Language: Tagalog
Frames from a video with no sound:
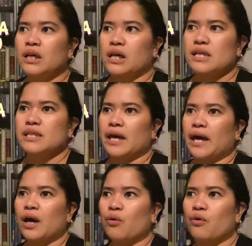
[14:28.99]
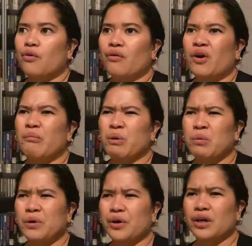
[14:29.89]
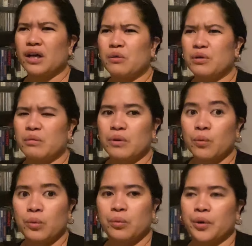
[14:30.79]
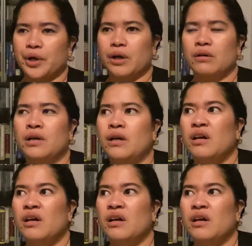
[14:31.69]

Kasi kung mag-work lang ako ng mag-work,